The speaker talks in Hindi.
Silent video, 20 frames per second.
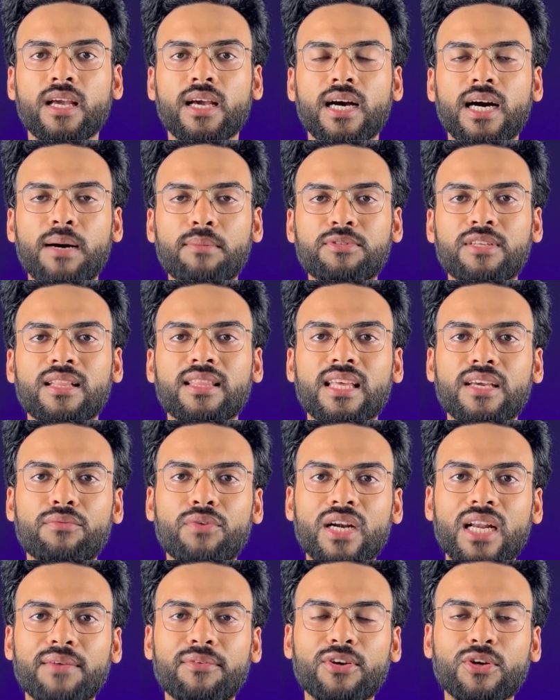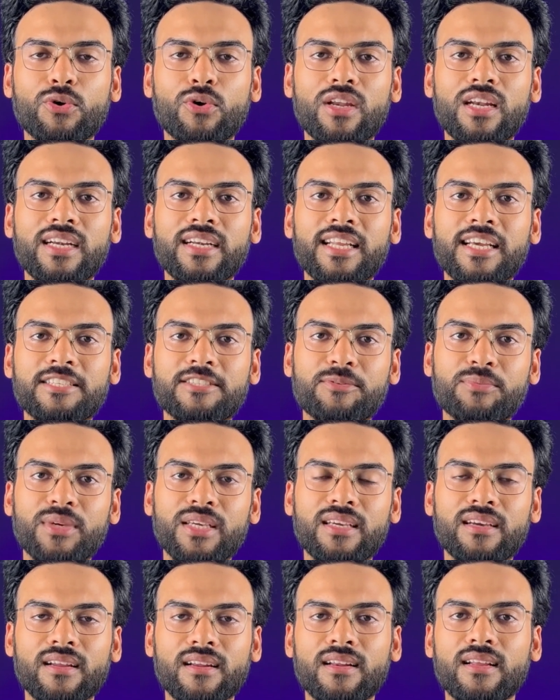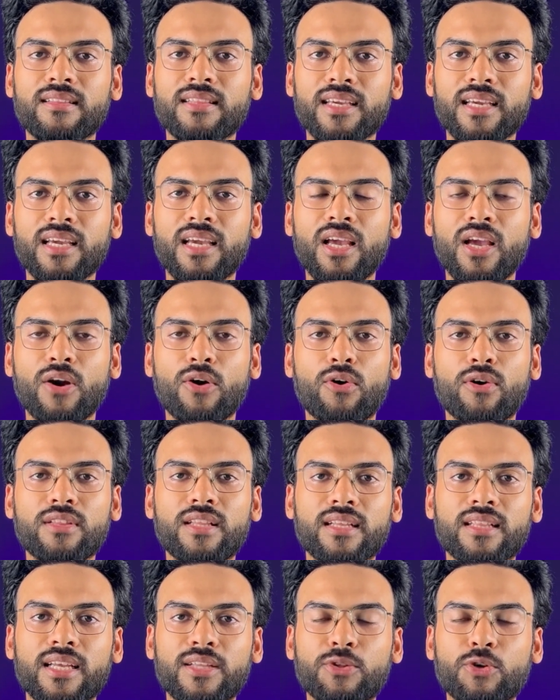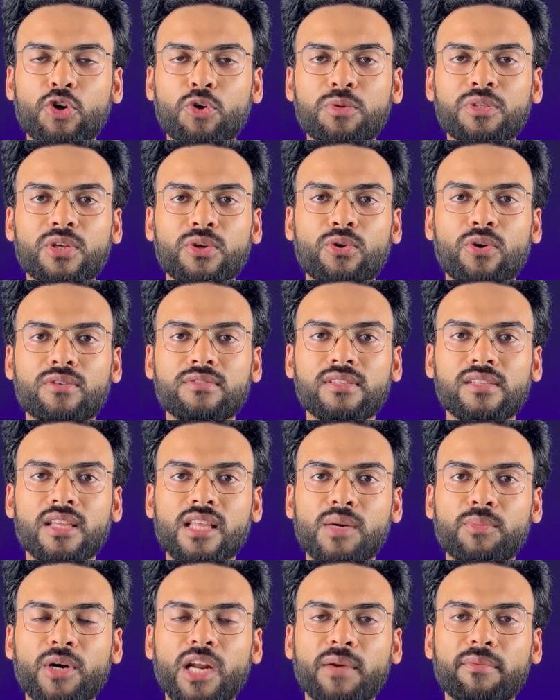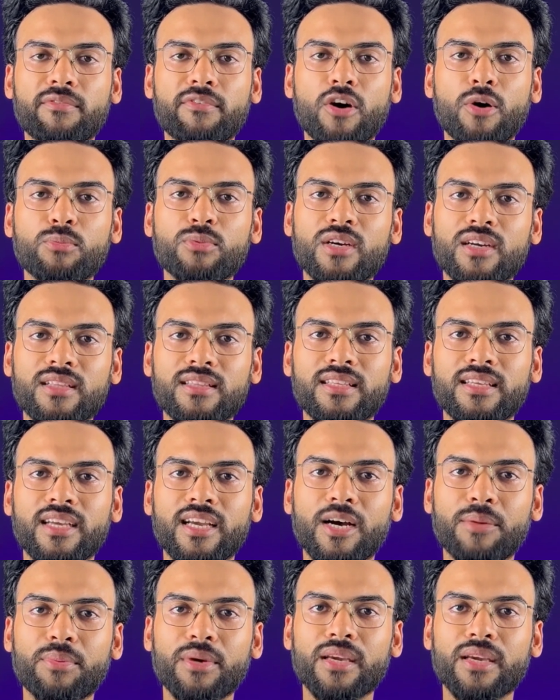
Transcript: अब चलते हैं फटाफट कॉलिंग टेस्ट भी कर लेते हैं और देखते हैं दोनों में से कौन सी ज़्यादा बढ़िया परफॉर्म करती है यहाँ पे